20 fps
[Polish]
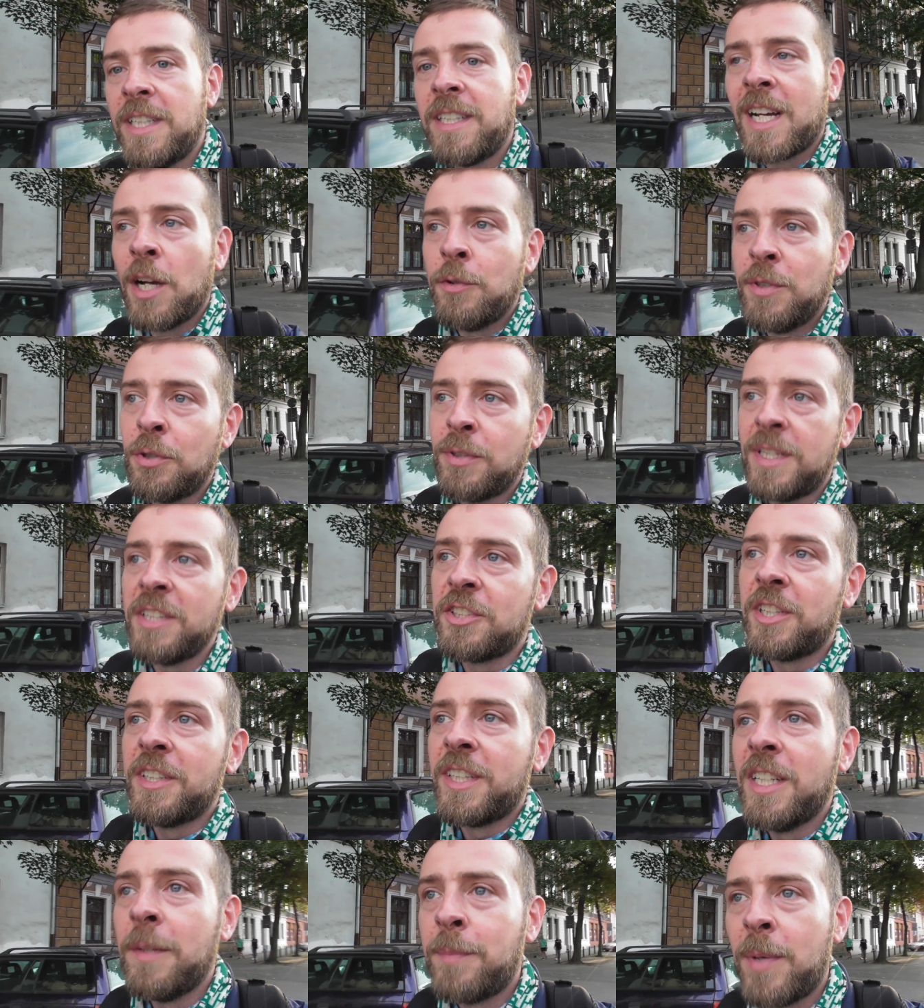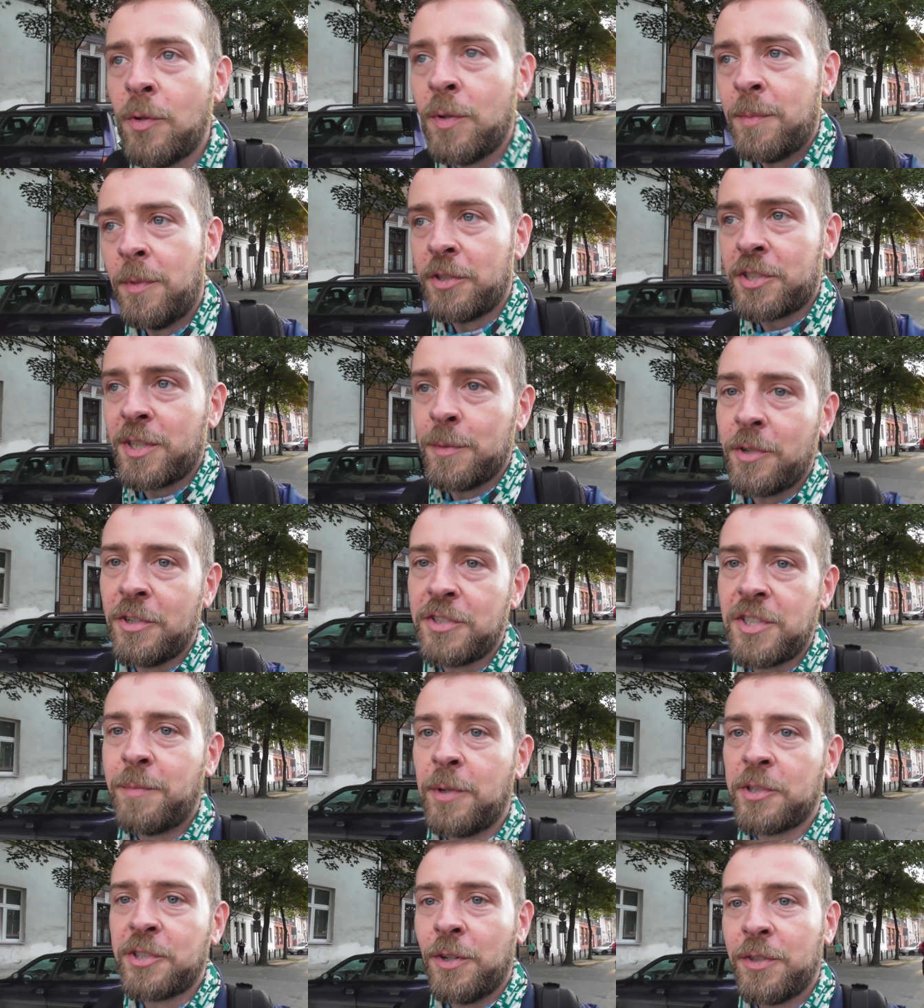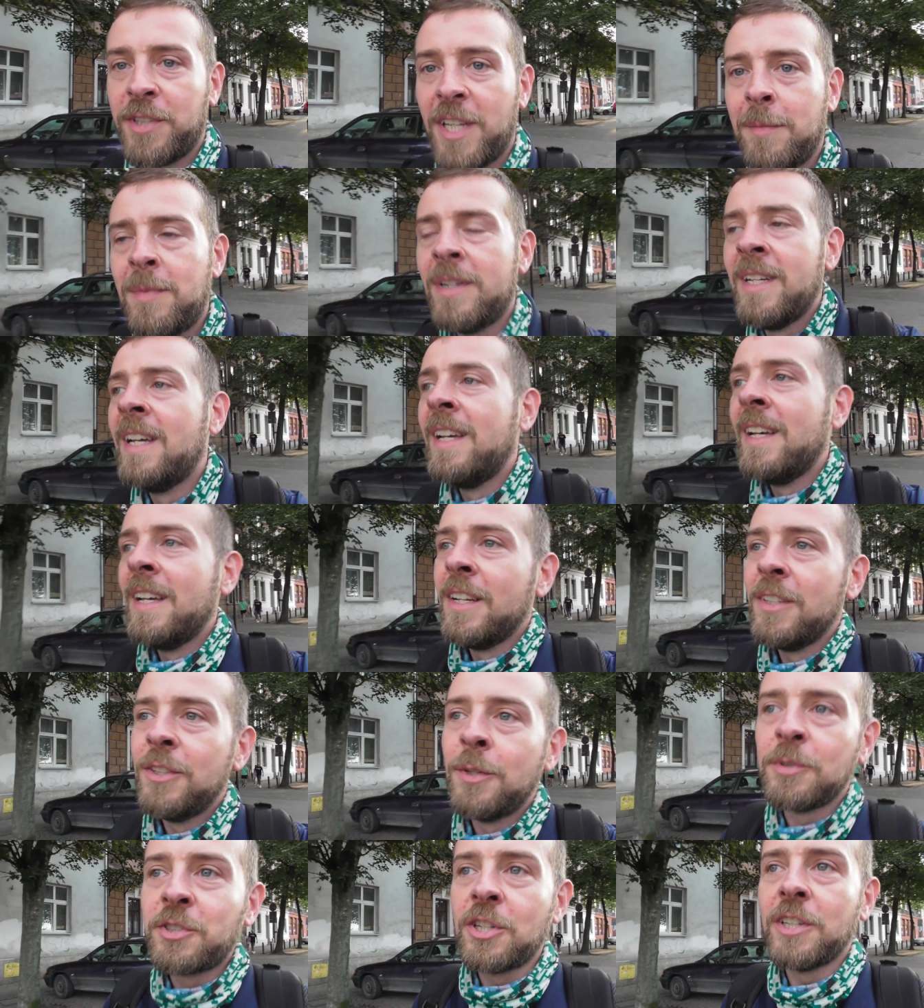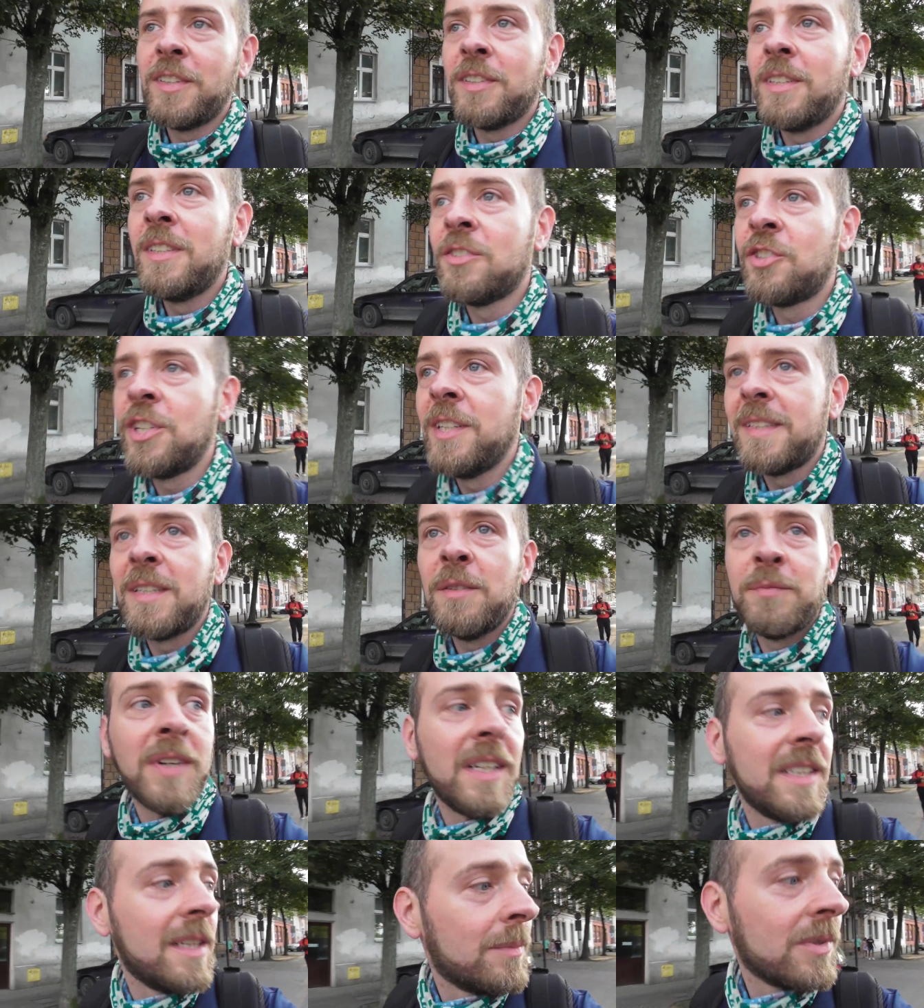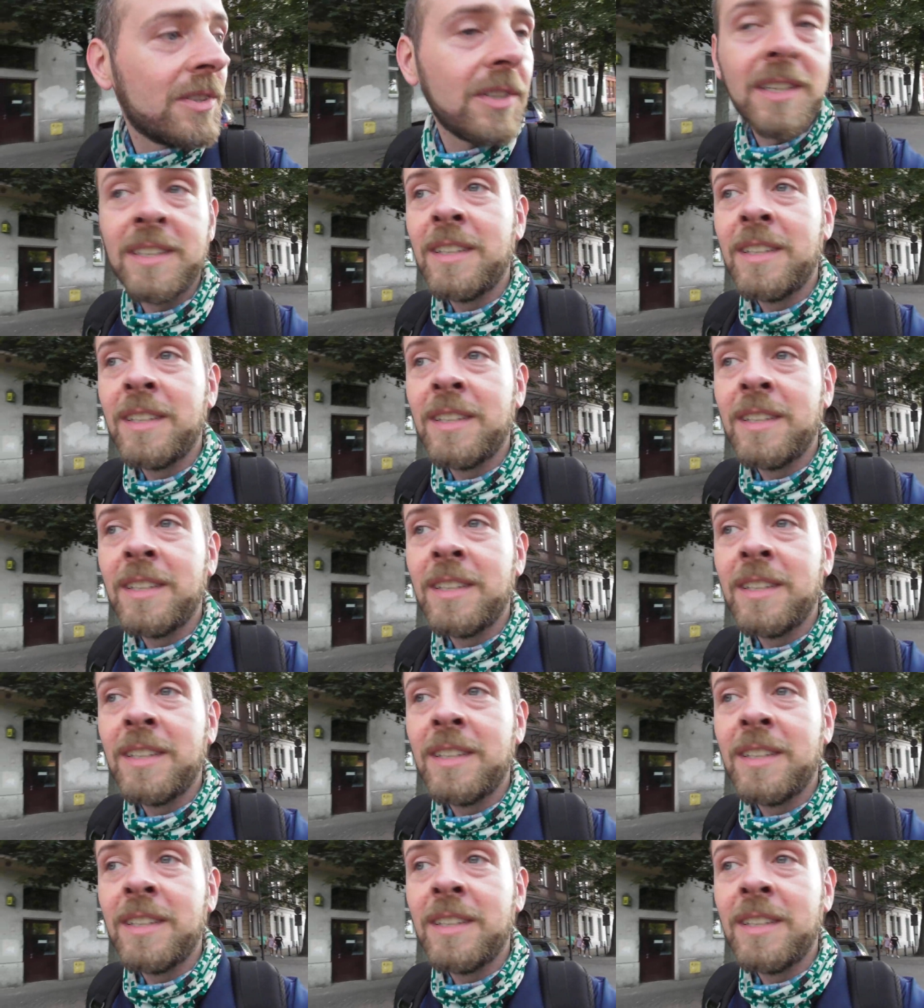Jechałem tutaj się telepałem 8 godzin pociągiem. Dobrze, że jestem fanem e,